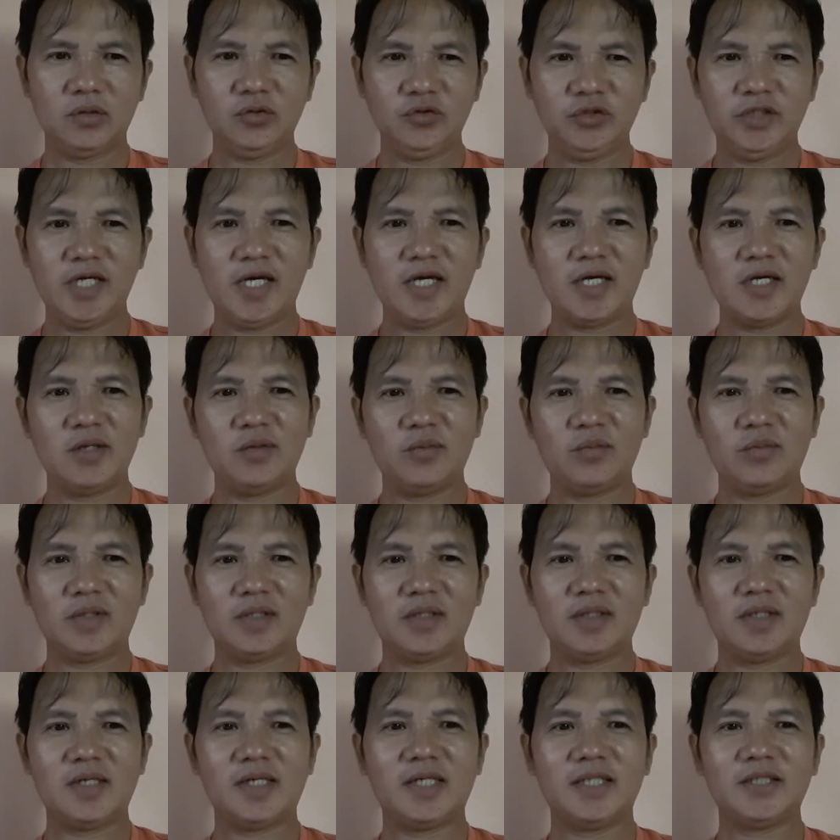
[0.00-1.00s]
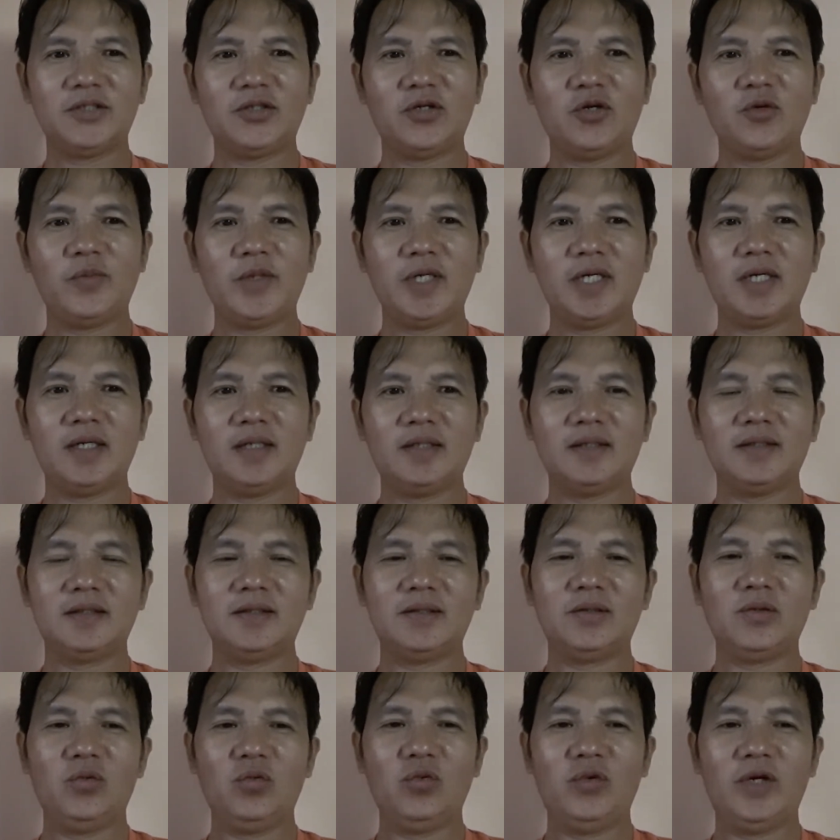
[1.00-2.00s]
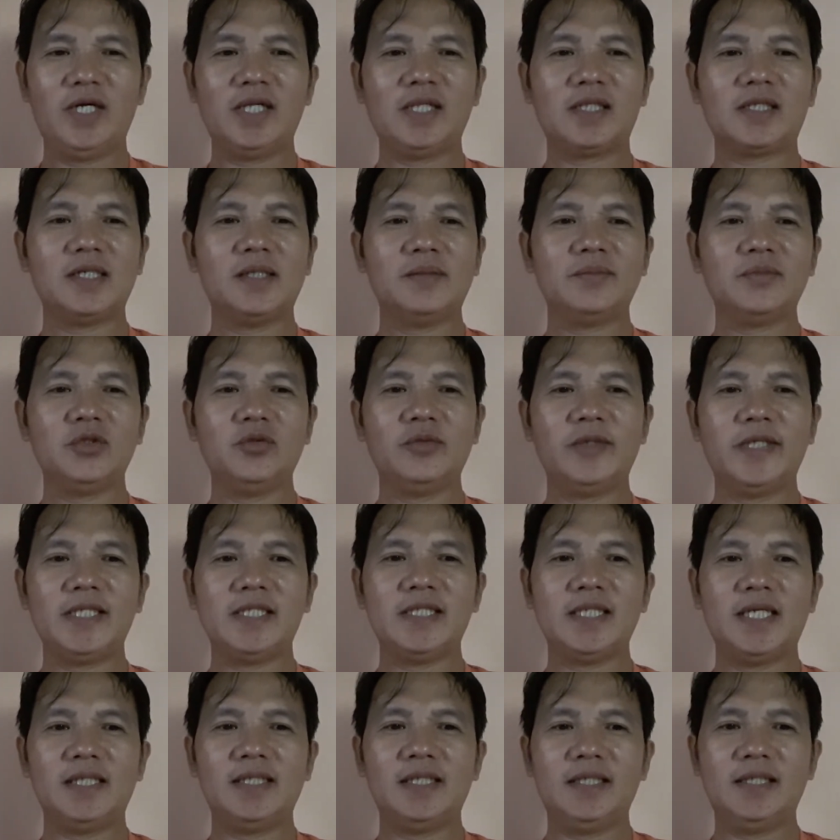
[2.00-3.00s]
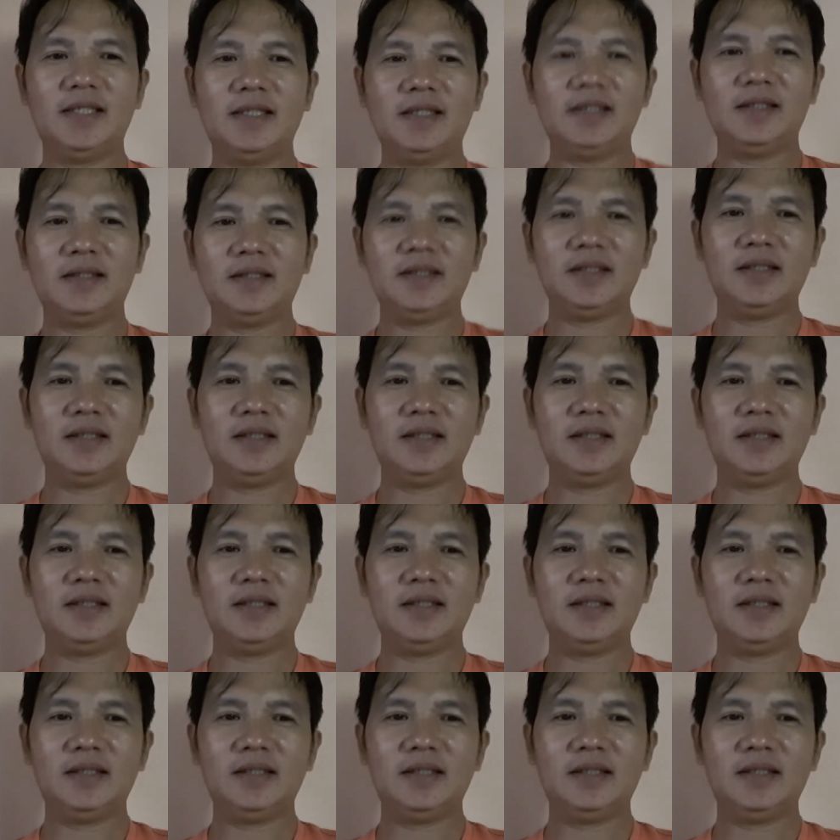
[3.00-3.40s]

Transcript: Good day mga katropa, welcome to my channel